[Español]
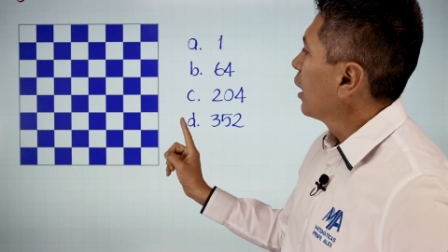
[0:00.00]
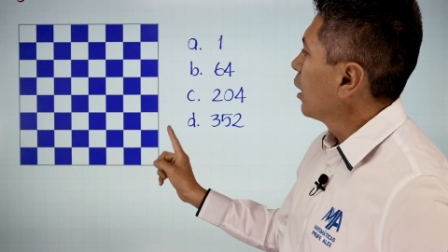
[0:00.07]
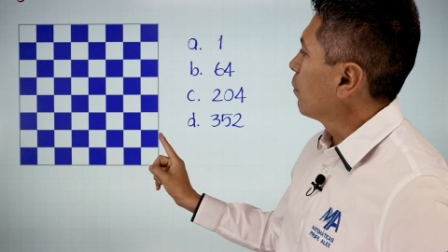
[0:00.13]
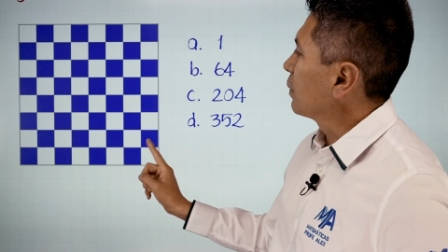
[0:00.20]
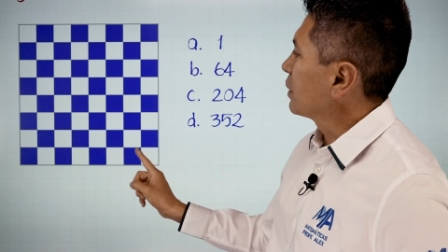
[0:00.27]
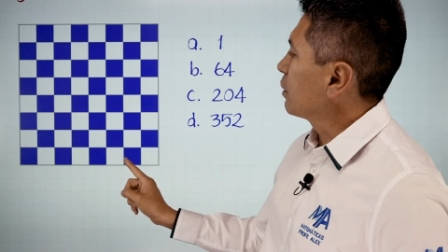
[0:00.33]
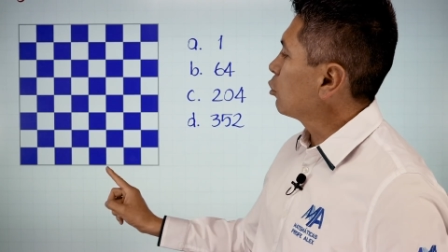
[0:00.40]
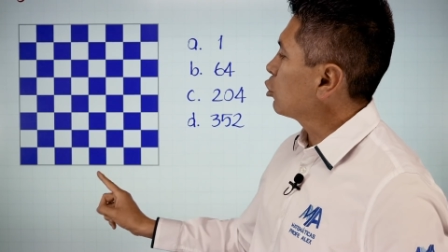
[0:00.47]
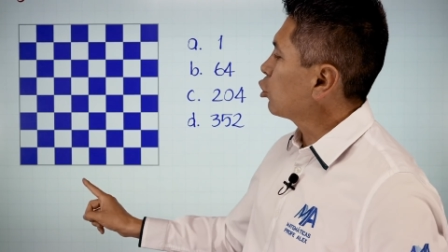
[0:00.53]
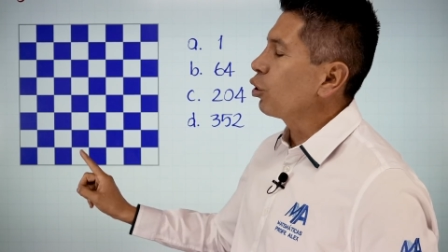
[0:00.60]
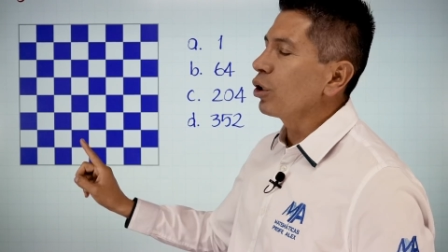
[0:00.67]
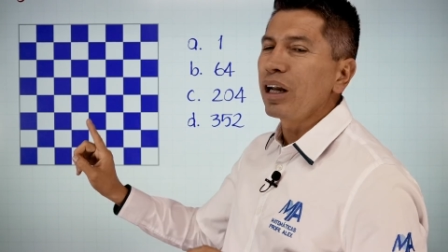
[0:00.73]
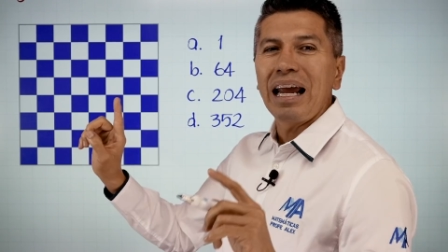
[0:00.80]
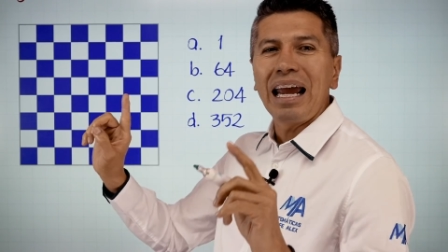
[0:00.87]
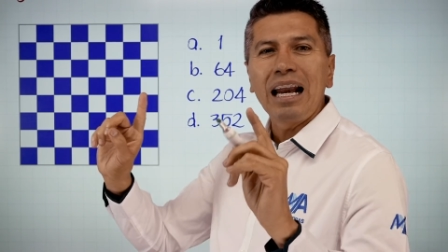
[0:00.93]
Empezamos
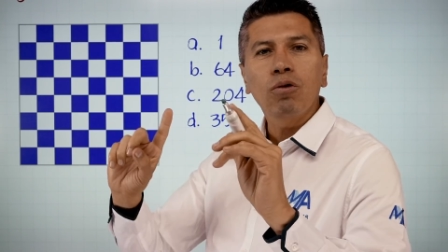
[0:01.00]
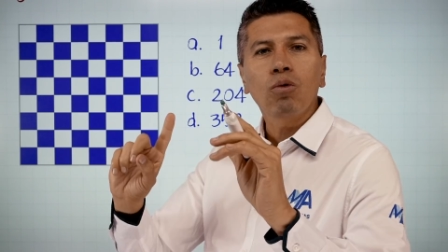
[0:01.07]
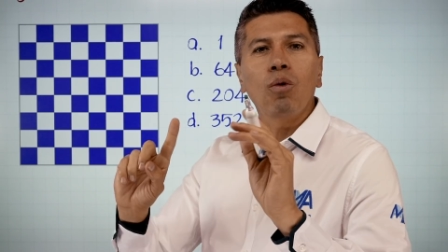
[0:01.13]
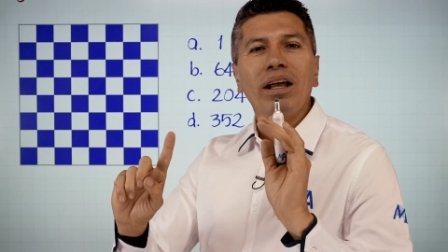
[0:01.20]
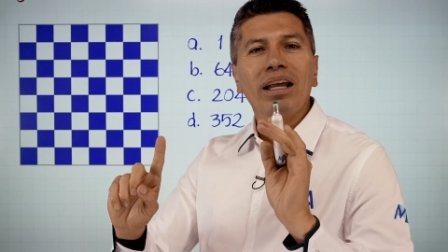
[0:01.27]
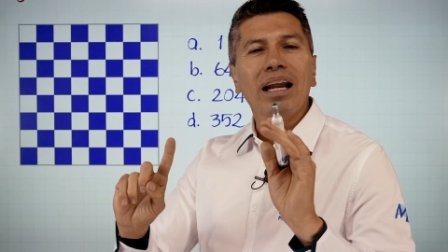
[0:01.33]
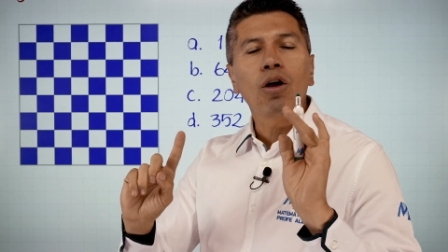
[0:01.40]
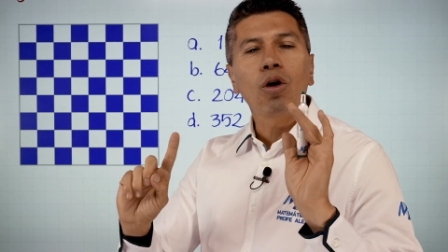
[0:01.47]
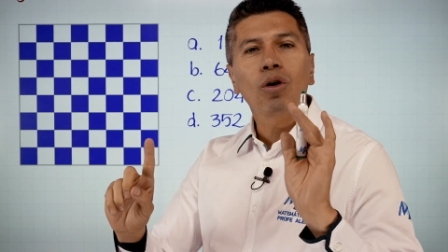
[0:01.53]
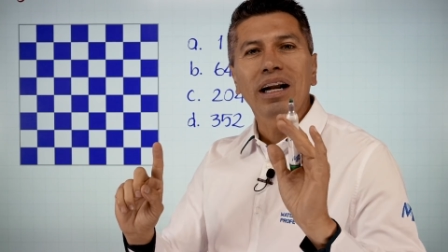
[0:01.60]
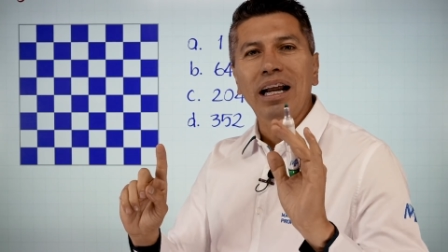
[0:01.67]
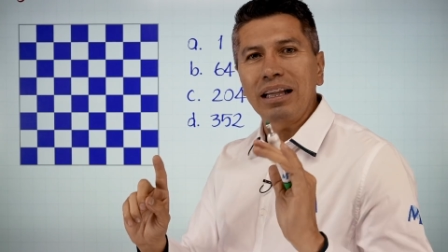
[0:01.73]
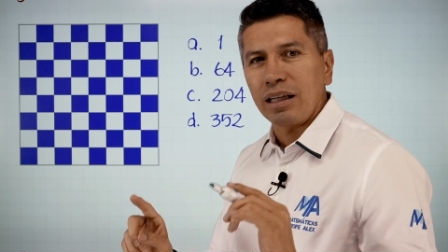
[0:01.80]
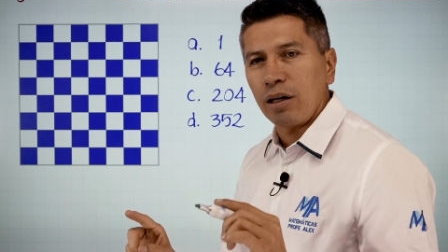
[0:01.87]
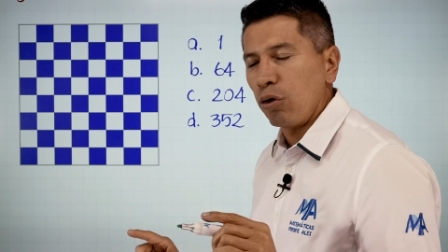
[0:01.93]
con el cuadrado
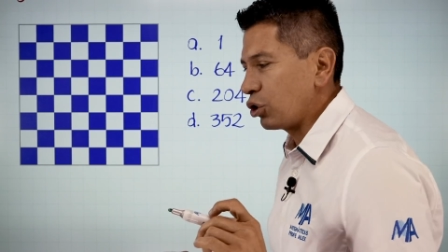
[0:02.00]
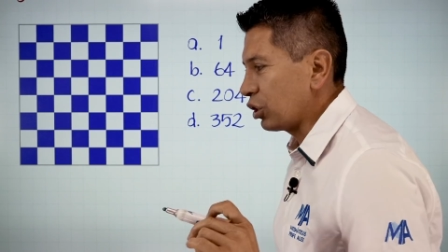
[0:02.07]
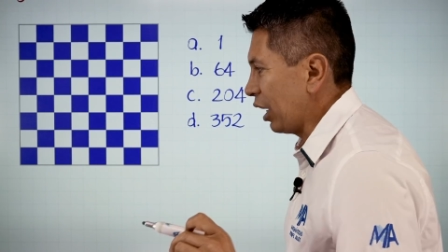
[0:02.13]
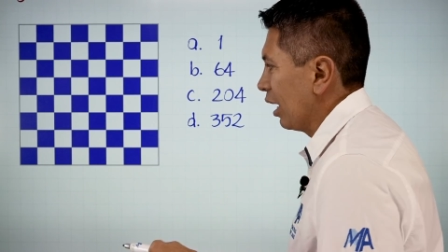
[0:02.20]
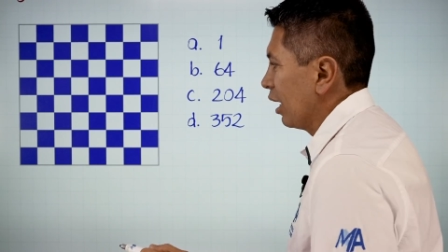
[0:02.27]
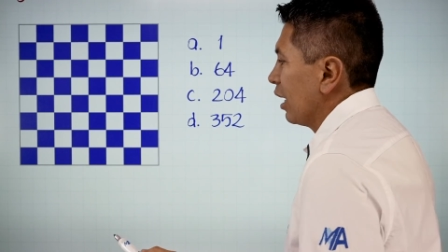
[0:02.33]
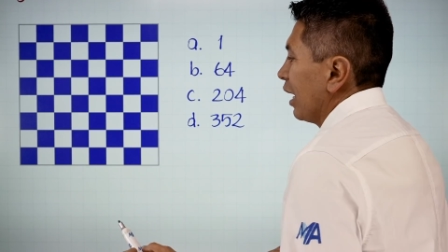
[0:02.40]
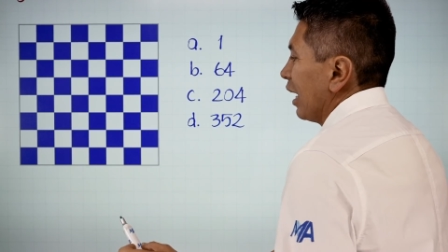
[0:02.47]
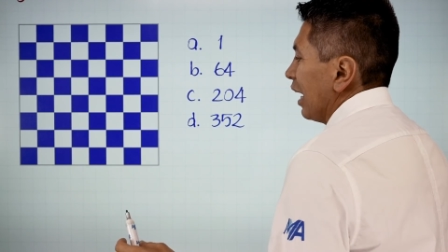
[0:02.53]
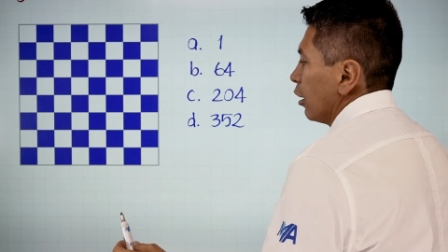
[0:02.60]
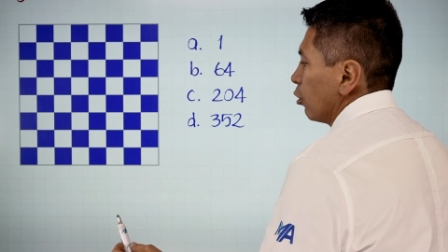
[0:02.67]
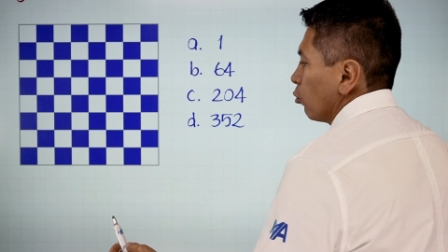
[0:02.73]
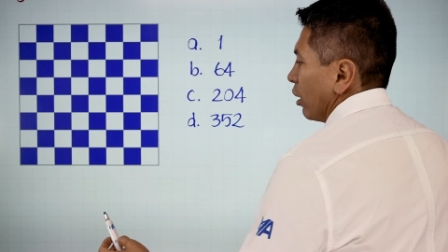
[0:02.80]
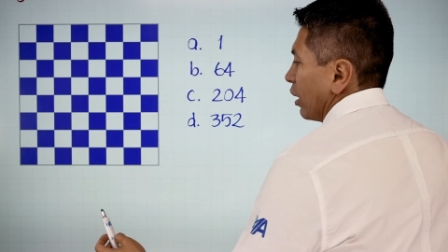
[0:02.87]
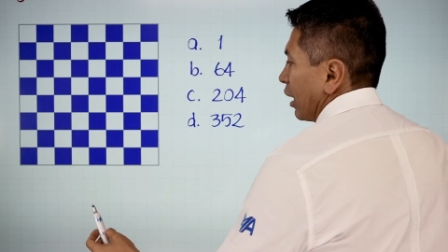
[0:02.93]
grande, o sea,
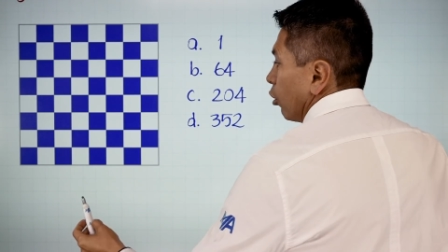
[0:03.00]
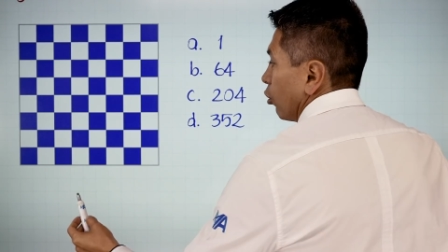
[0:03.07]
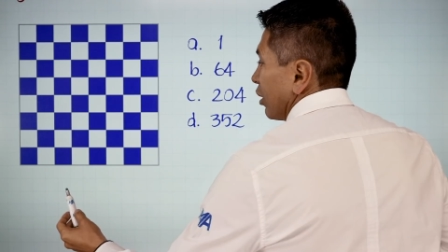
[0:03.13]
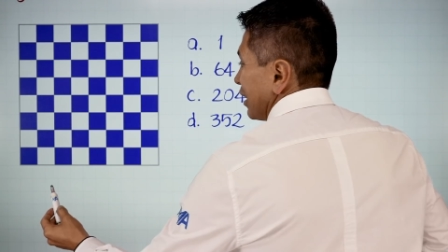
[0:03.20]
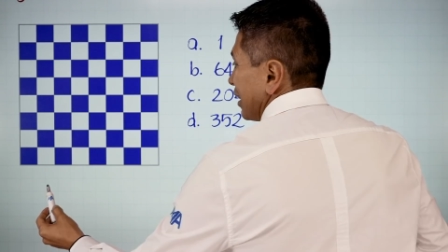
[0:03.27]
el cuadrado